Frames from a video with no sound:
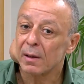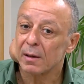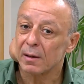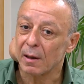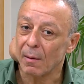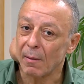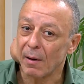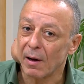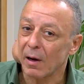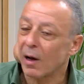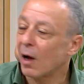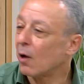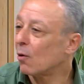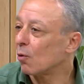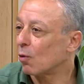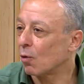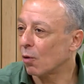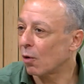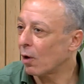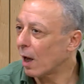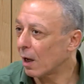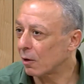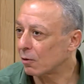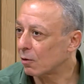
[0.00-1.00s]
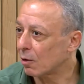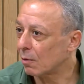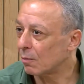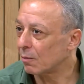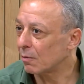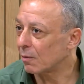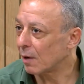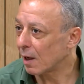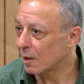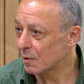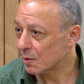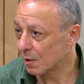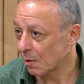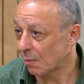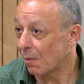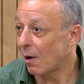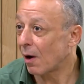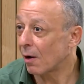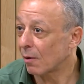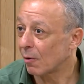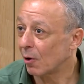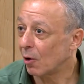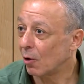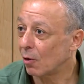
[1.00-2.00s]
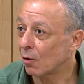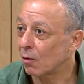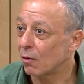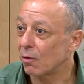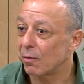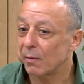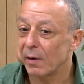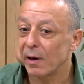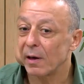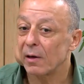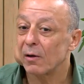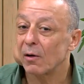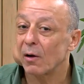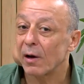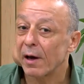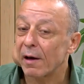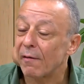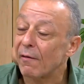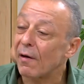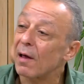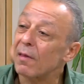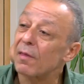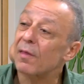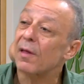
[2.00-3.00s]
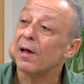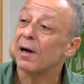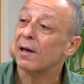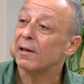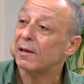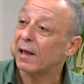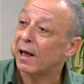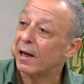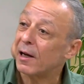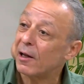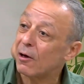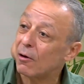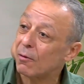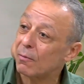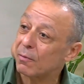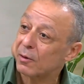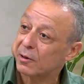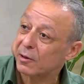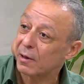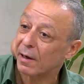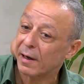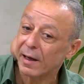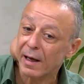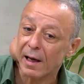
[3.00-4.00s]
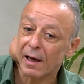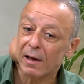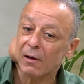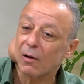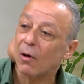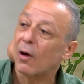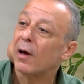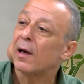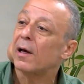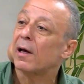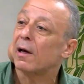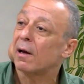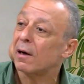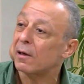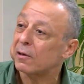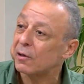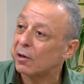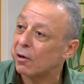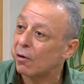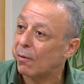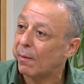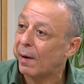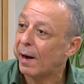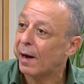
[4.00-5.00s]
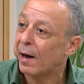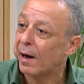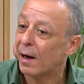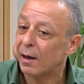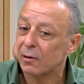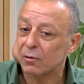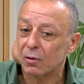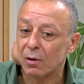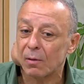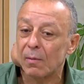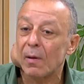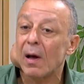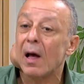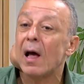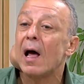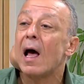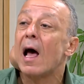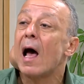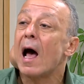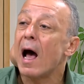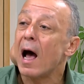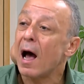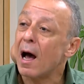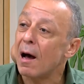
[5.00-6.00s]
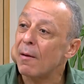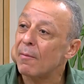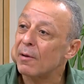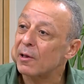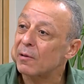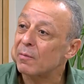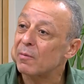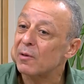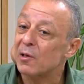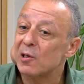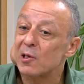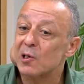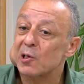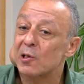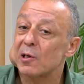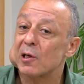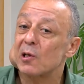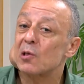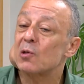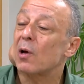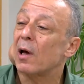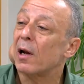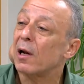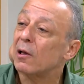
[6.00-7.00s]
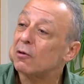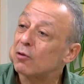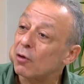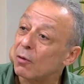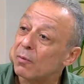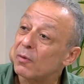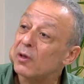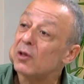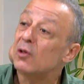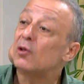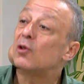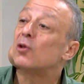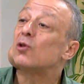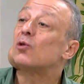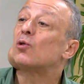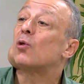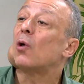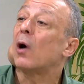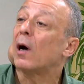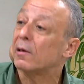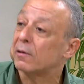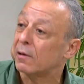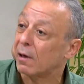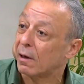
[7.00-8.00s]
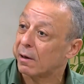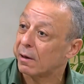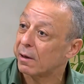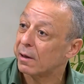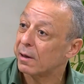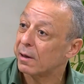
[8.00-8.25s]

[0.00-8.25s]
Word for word: طبعا كانوا كلياتهم ناس كبار بالحكومه انه كيف اثرت عليهم بطريقه انه غيرت لهم حياتهم قامت من الستريس وخلتهم ينتجوا اكثر